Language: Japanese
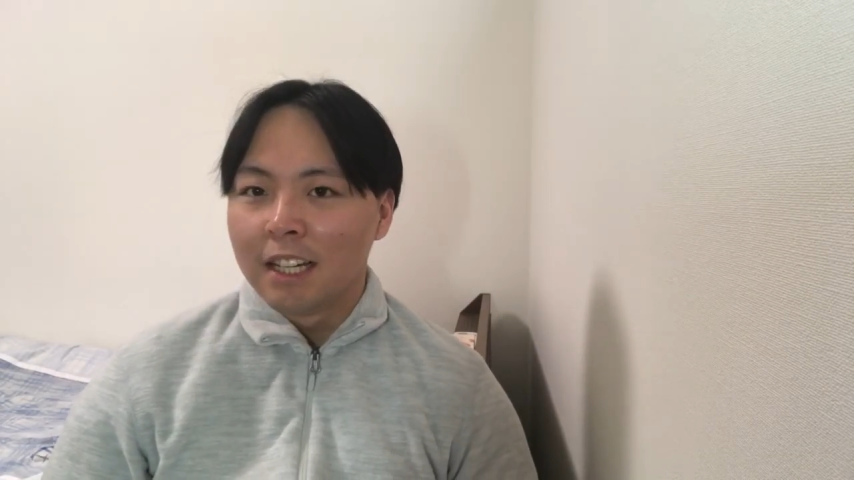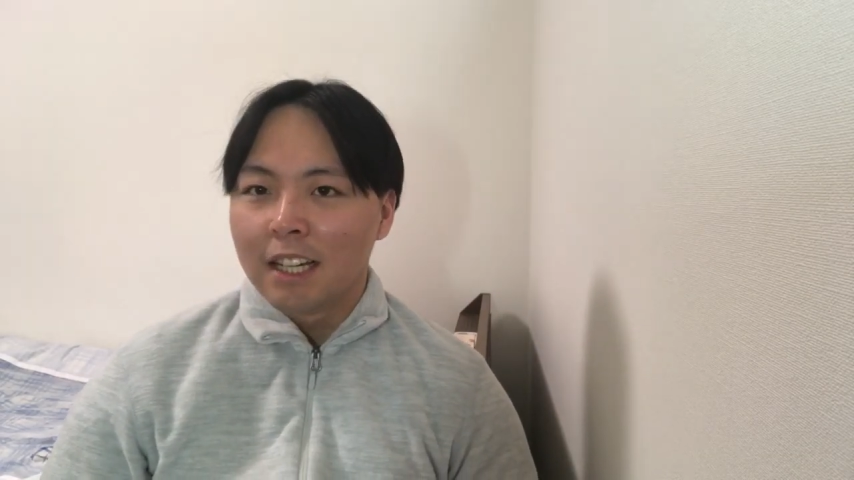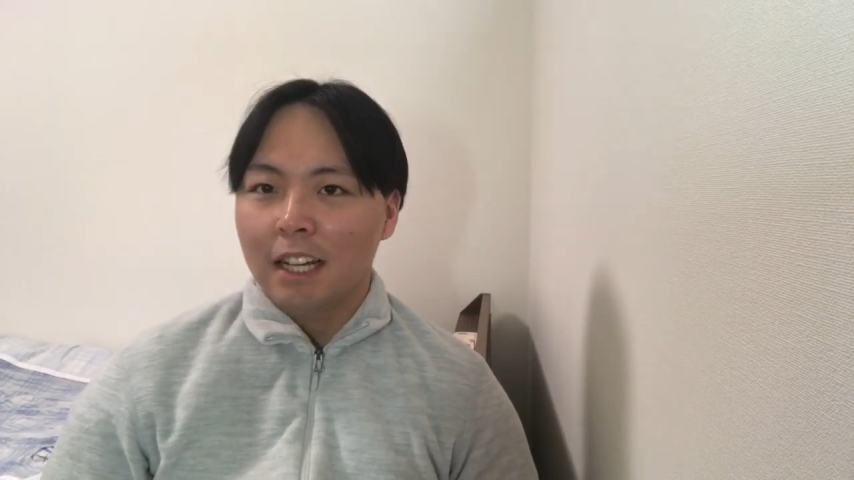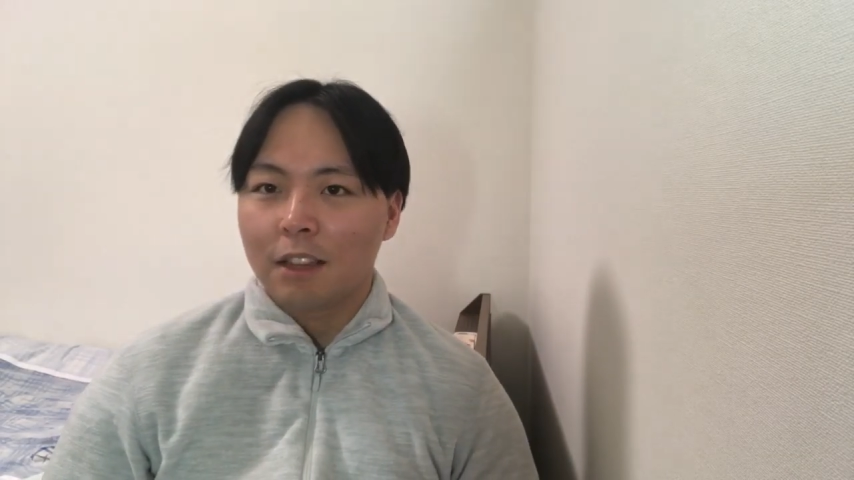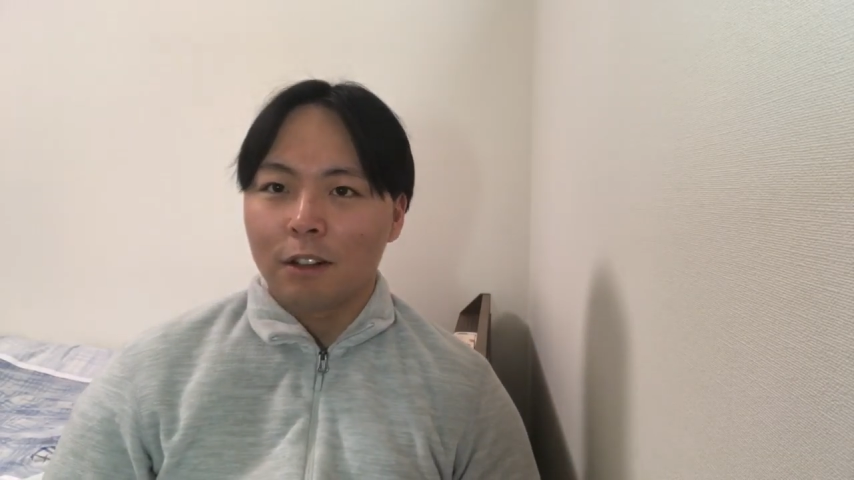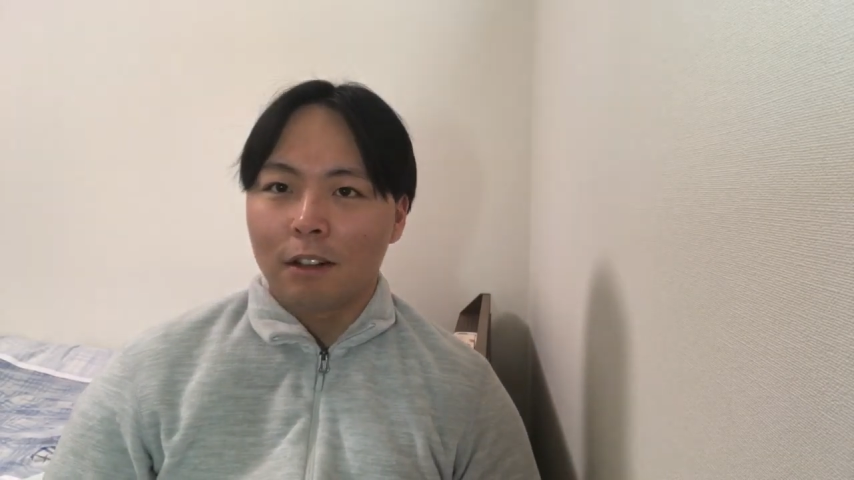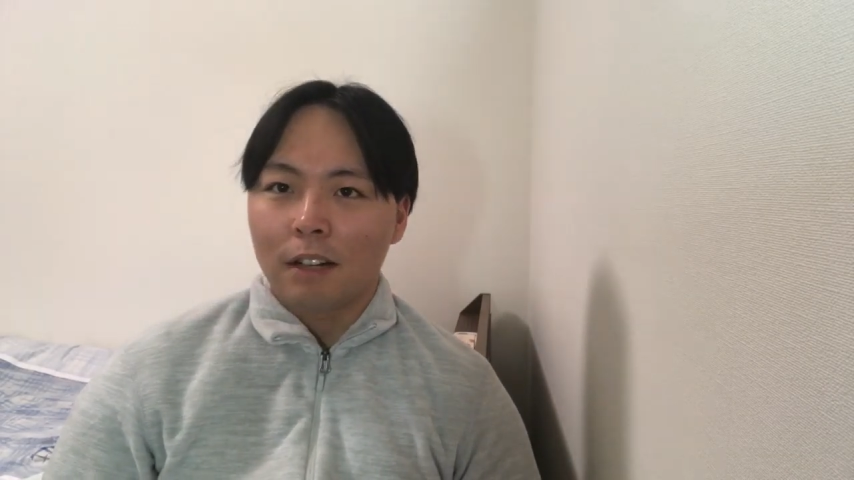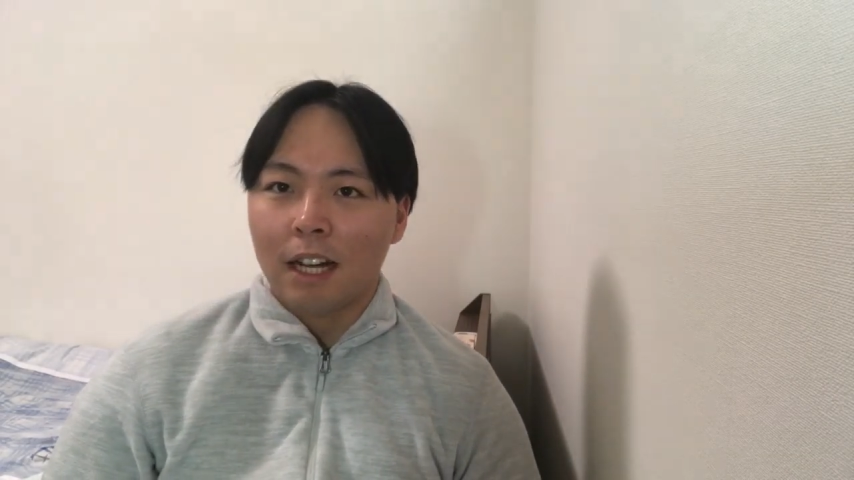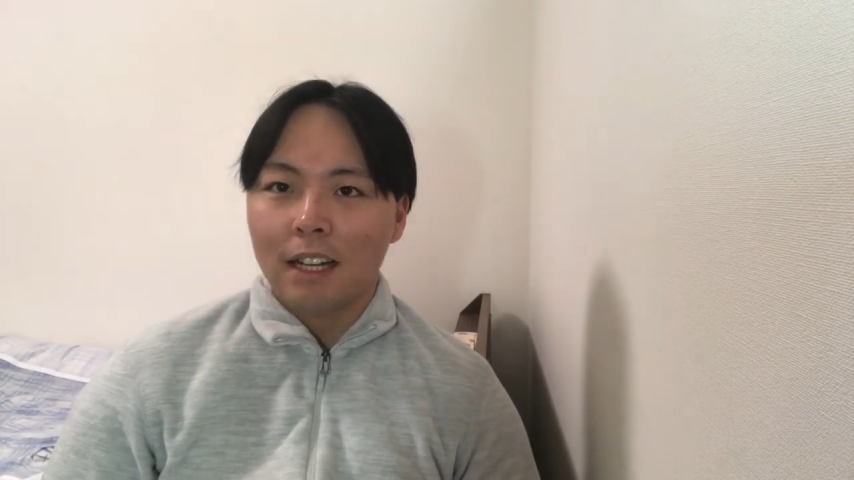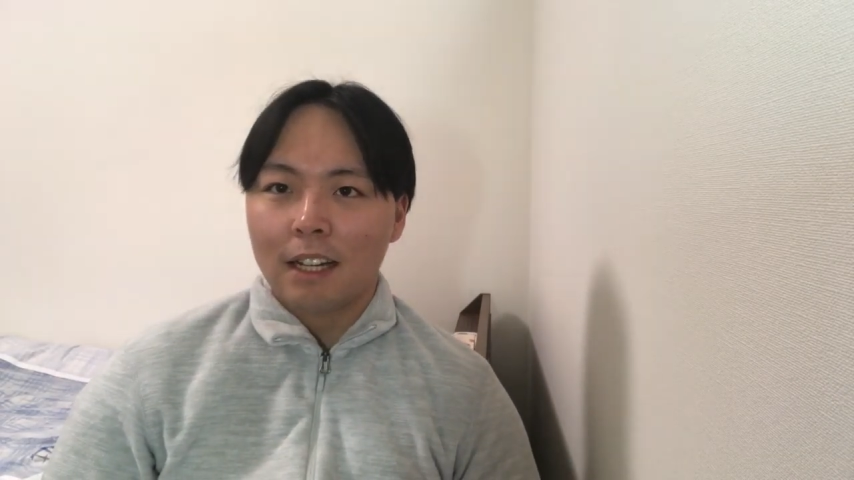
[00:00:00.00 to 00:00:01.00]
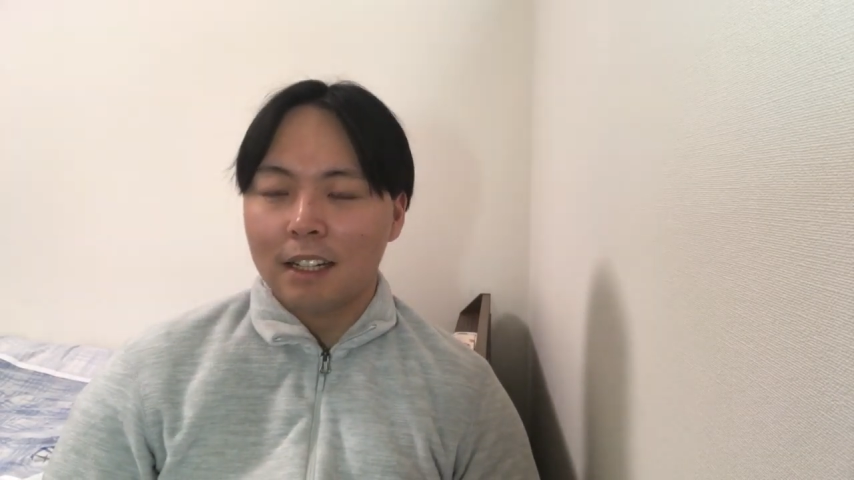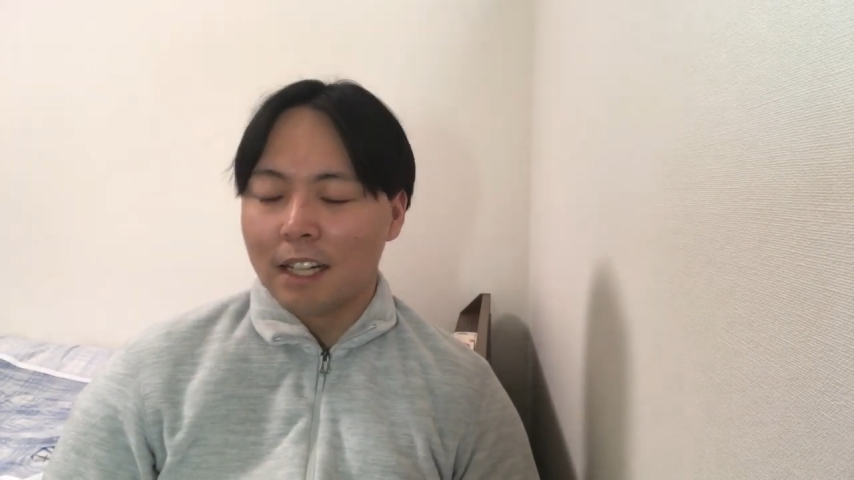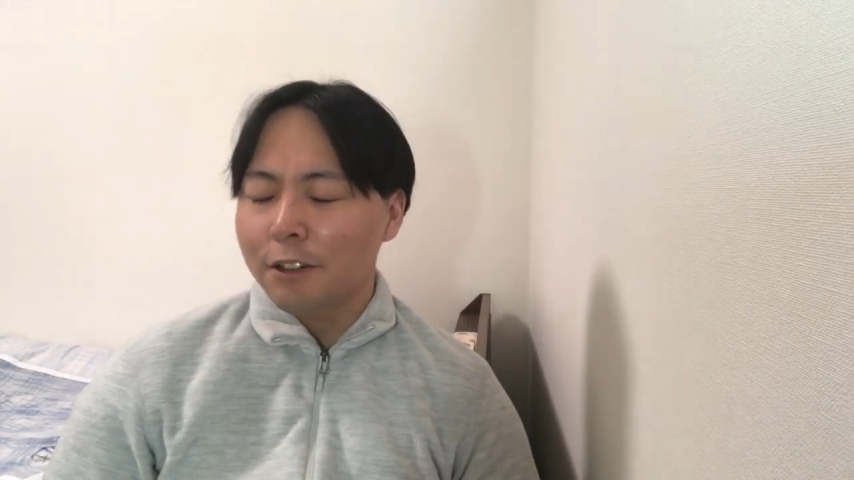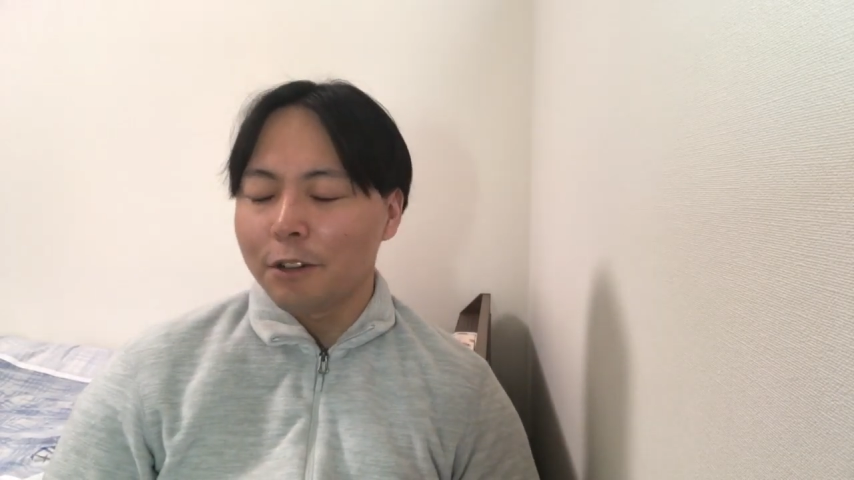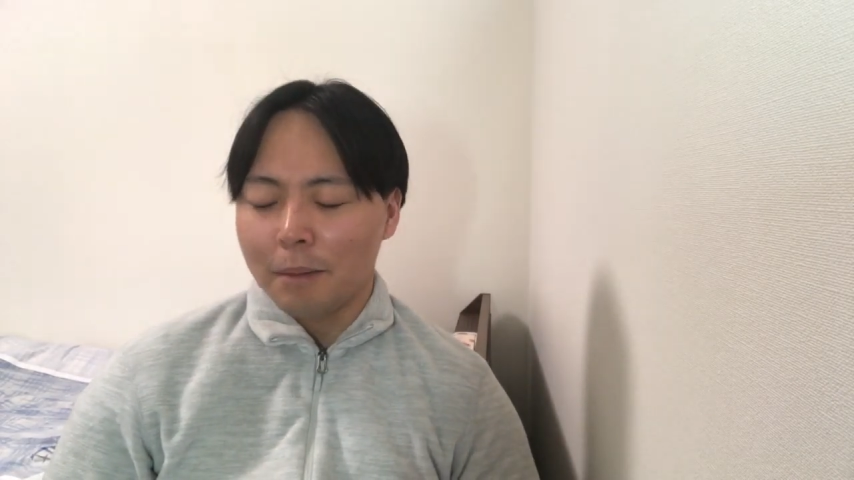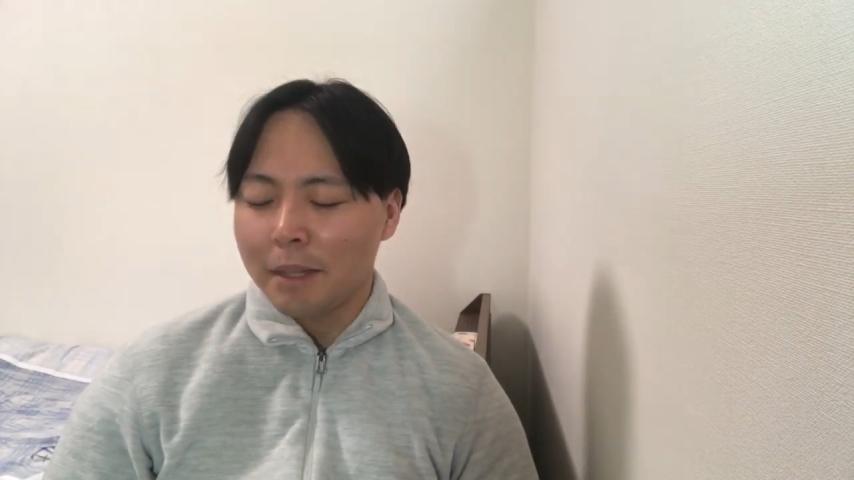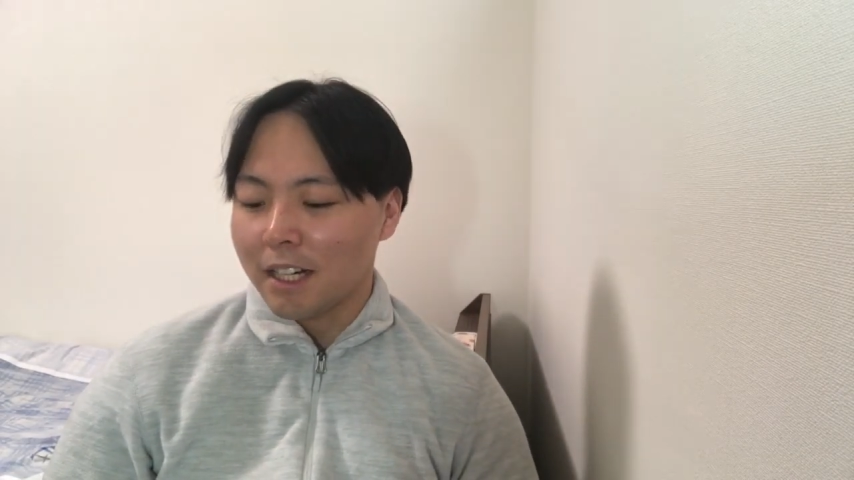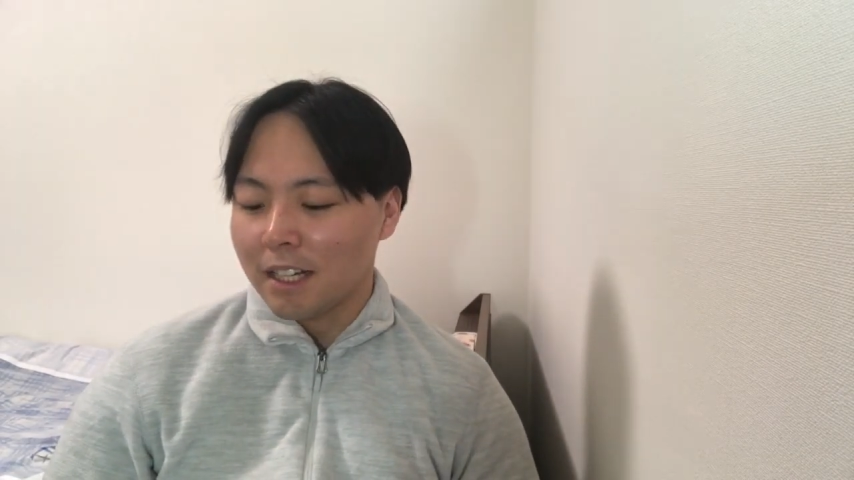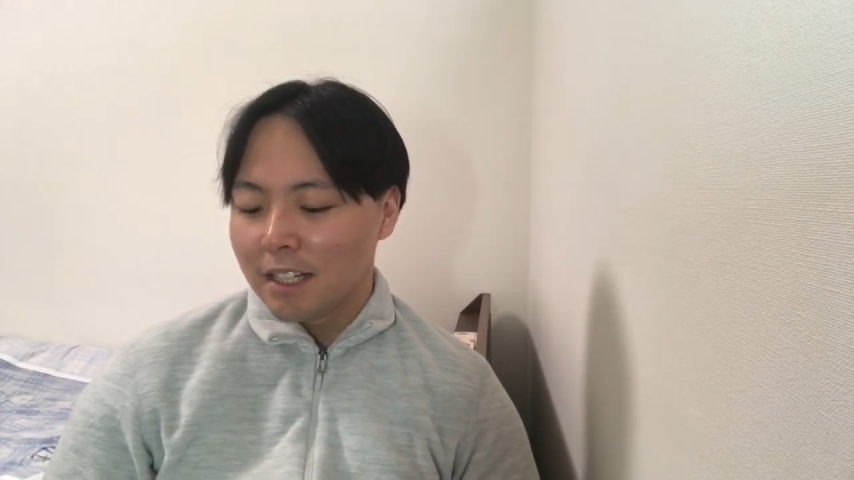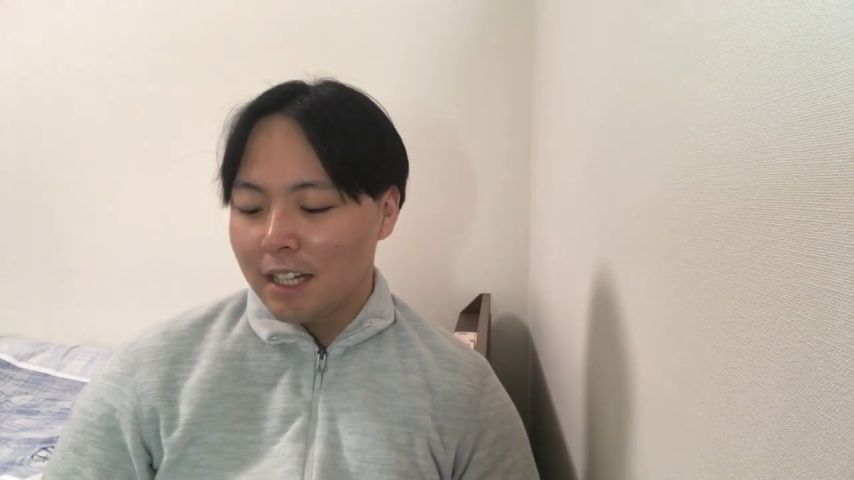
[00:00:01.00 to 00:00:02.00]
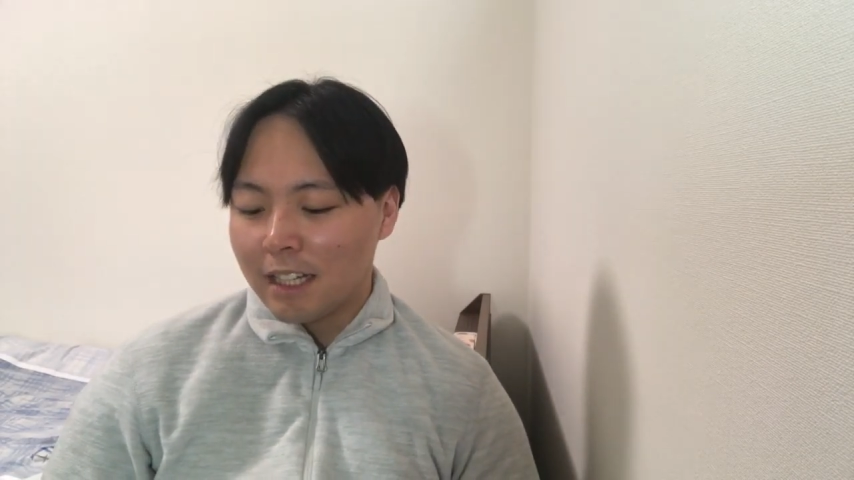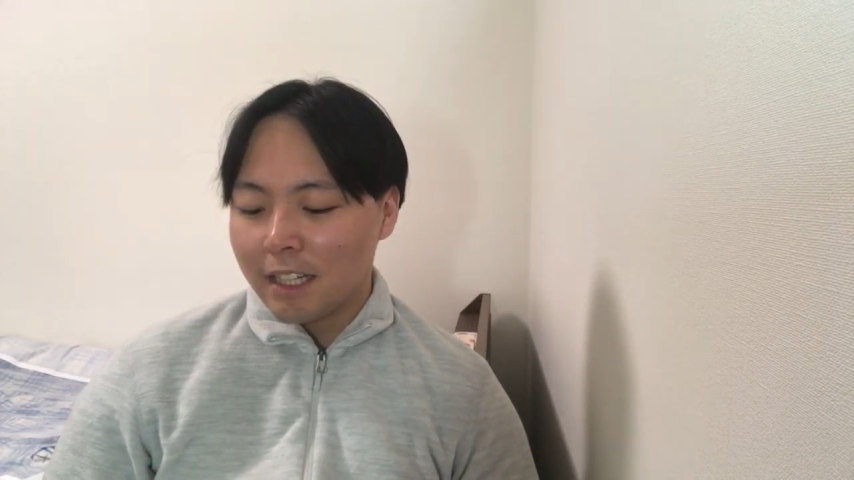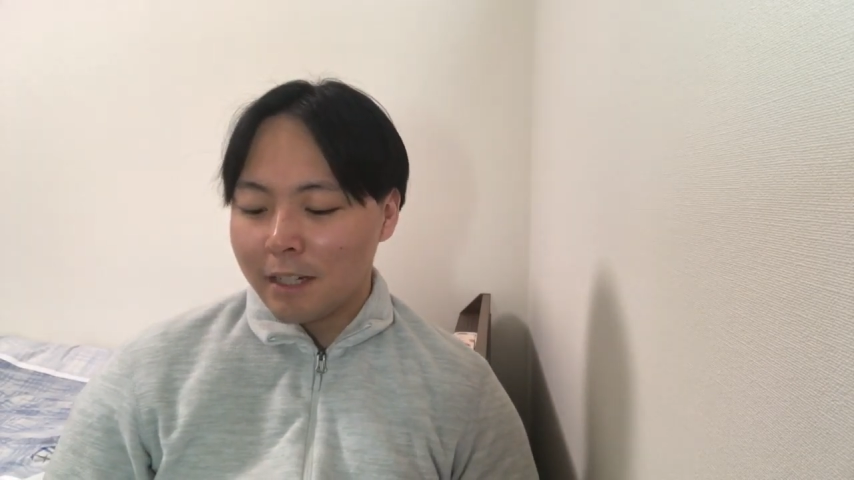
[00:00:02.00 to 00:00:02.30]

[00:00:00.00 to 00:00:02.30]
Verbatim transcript: えっと、反感買うよねみたいな当た